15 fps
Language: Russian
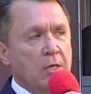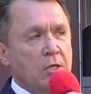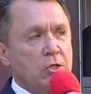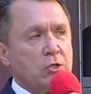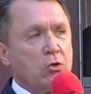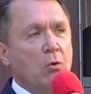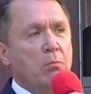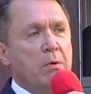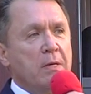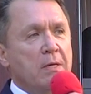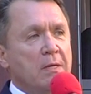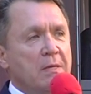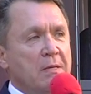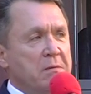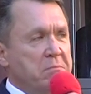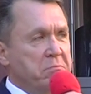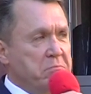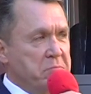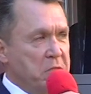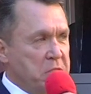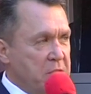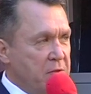чтобы
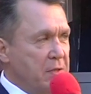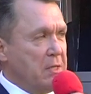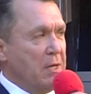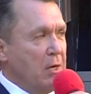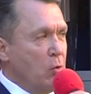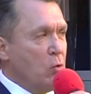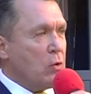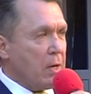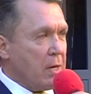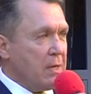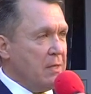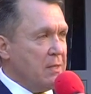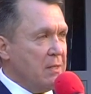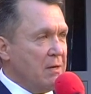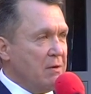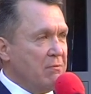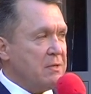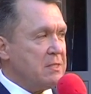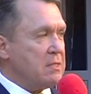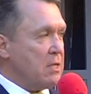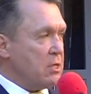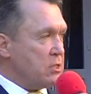действительно Украина
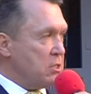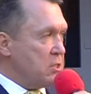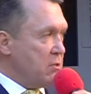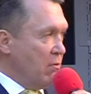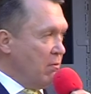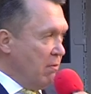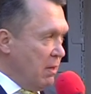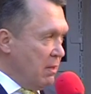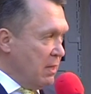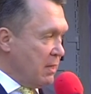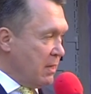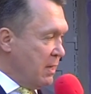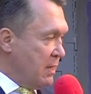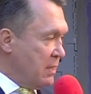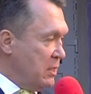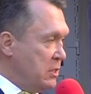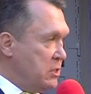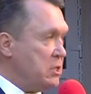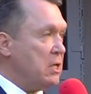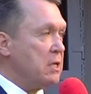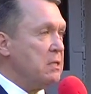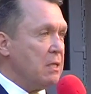восторжествовала как
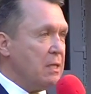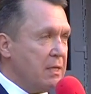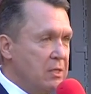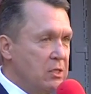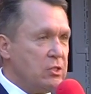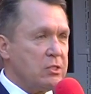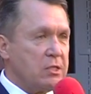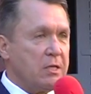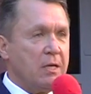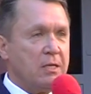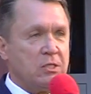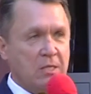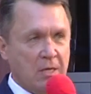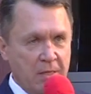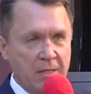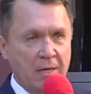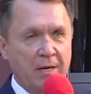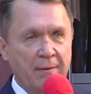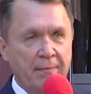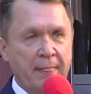технологическая страна.